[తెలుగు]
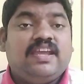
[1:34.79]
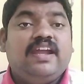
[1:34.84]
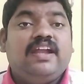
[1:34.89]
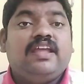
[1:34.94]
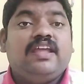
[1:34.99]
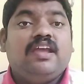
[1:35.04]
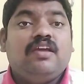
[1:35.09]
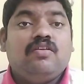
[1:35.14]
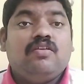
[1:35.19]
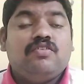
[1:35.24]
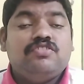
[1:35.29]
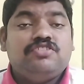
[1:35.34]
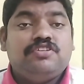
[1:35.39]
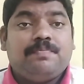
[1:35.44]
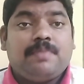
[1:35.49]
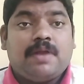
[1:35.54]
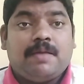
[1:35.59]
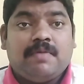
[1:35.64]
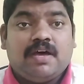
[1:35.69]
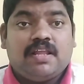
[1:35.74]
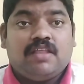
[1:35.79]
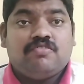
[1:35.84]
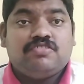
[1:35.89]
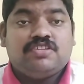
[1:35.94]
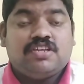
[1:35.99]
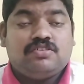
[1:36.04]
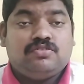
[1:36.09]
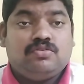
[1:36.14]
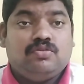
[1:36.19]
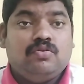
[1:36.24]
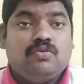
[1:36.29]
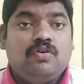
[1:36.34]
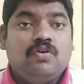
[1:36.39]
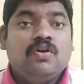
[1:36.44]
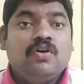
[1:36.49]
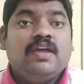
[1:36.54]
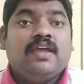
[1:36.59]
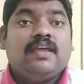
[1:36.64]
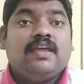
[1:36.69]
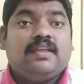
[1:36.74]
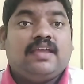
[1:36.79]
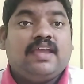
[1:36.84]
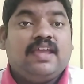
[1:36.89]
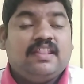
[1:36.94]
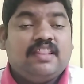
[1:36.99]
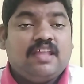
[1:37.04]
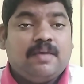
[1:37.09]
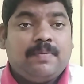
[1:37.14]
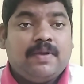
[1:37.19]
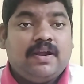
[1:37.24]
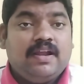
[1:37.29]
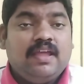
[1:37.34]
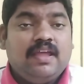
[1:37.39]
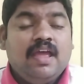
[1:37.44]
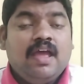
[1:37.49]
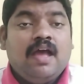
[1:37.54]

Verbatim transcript: కిటికీలోంచి ప్రమాదవశాస్తు కింద పడి